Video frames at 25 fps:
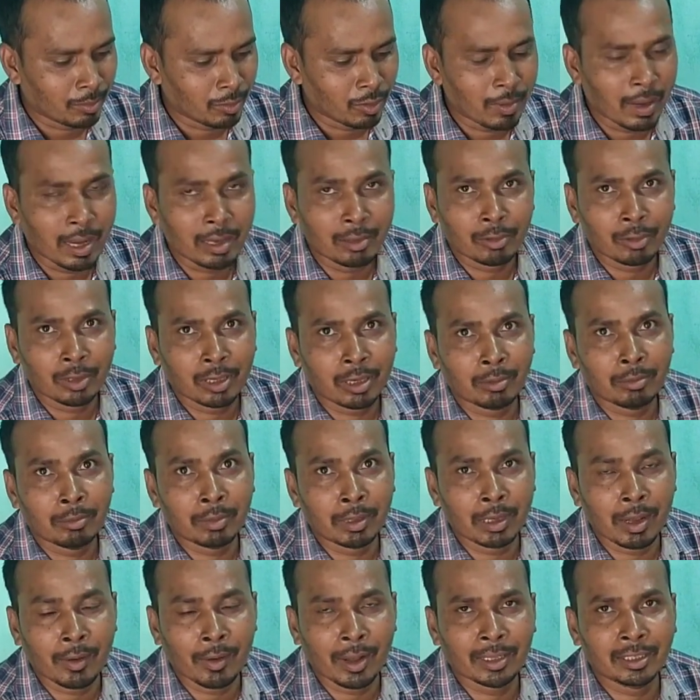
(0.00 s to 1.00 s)
मेरा मोबाइल
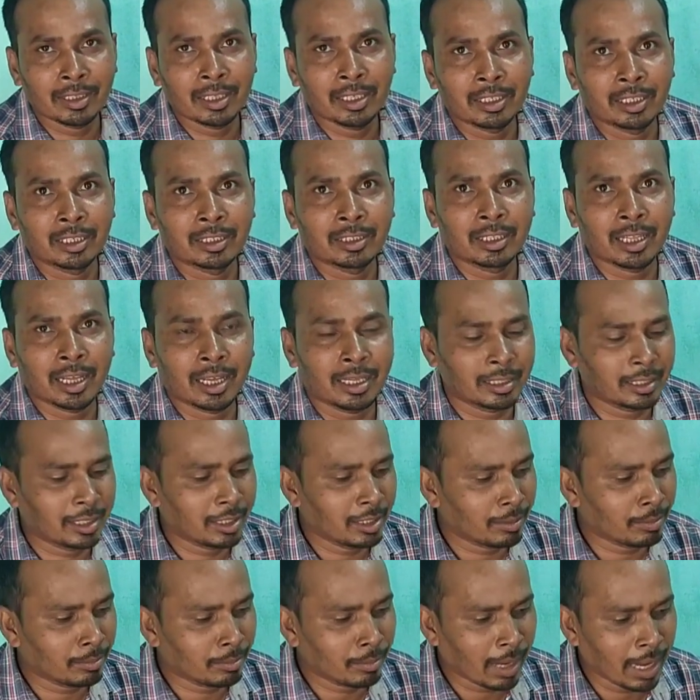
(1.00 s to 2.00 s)
थोड़ा मेरा आवाज़ नहीं
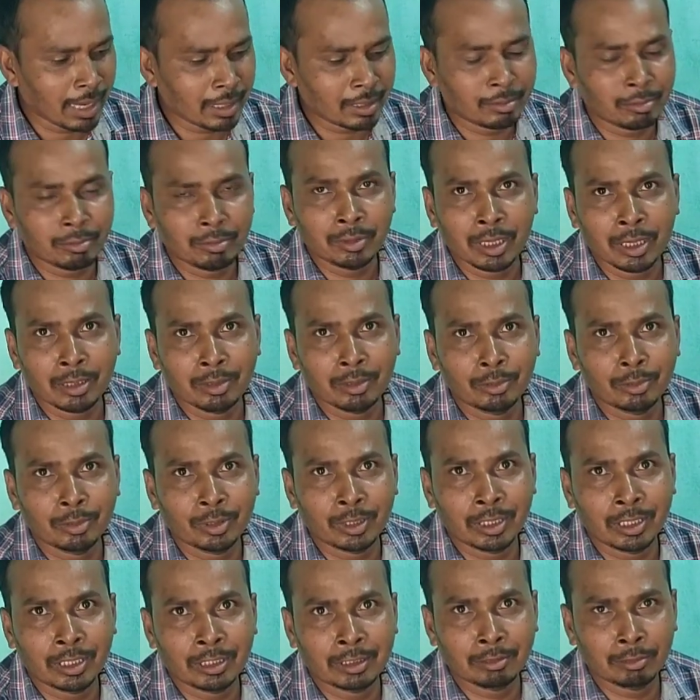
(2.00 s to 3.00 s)
खींचता इसलिए हम माइक का
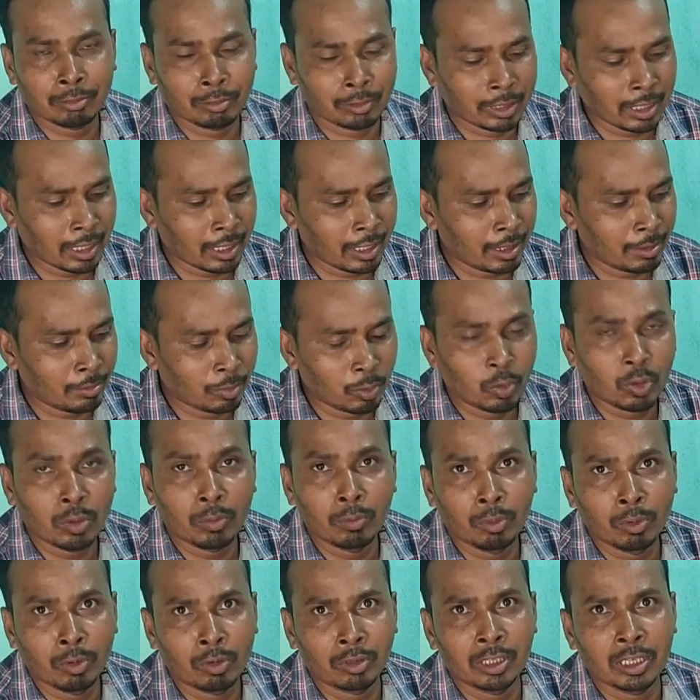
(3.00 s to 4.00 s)
यूज़ करने जा रहे
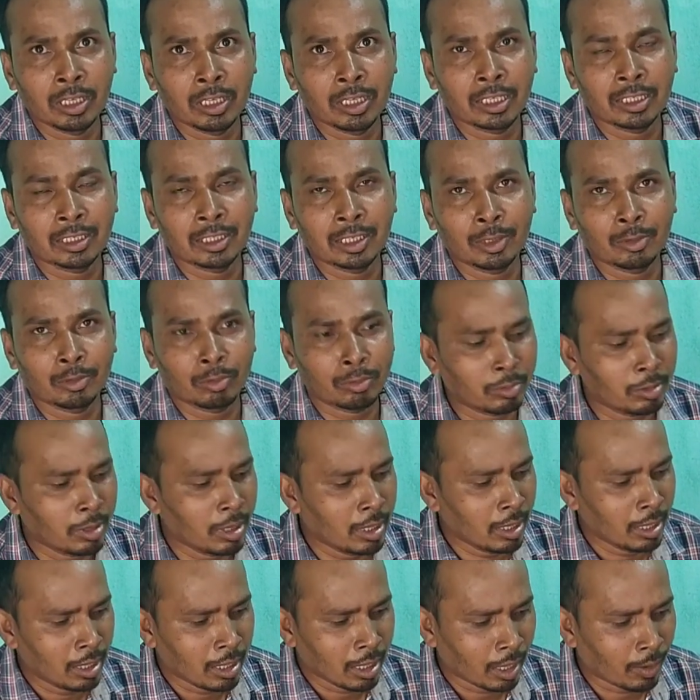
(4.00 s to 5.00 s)
हैं ब्लॉग ब्लॉगिंग करते हैं
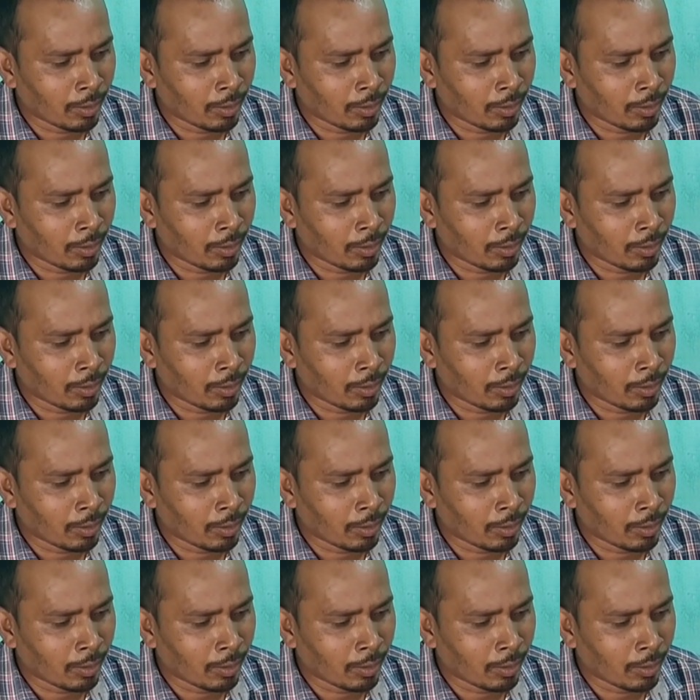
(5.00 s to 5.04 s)
तो